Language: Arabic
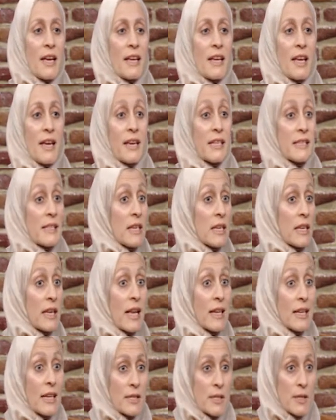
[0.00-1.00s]

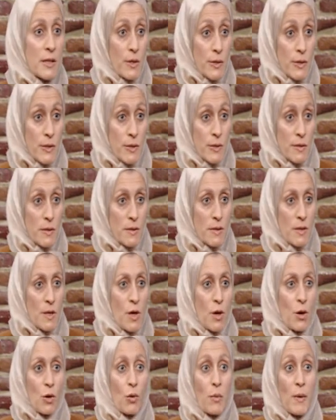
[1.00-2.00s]
جالنا السارس
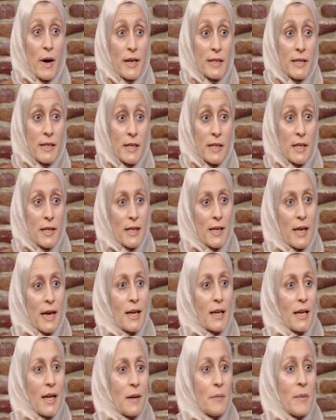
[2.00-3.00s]
وبعديه
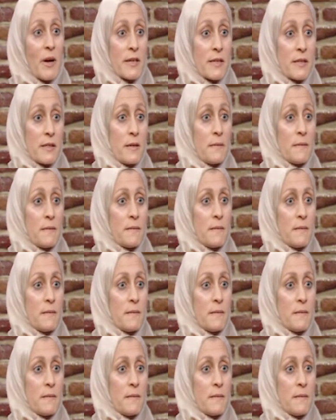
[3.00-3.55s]
جالنا المرسا